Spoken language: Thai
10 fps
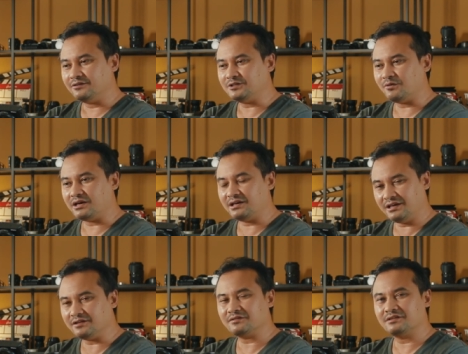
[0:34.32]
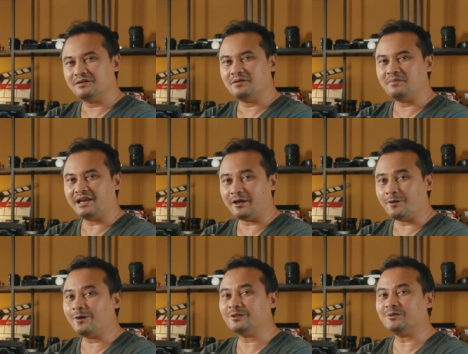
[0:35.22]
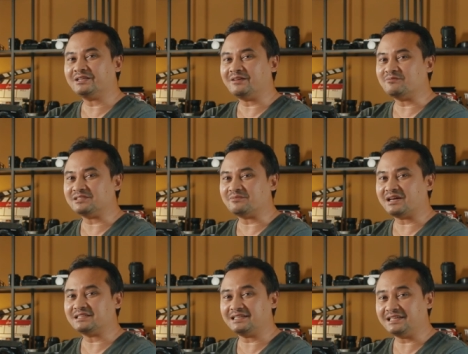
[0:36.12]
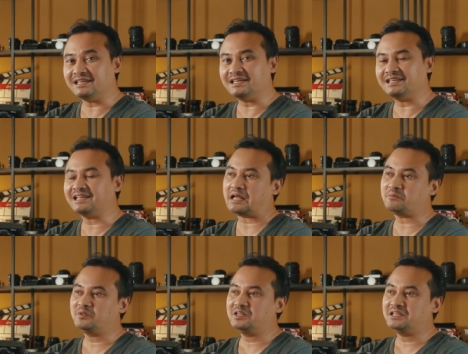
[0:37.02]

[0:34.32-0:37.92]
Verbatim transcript: รู้สึกว่าเอ้ย เมื่อไหร่กล้องตัวเต็มจะมาสักทีนะครับ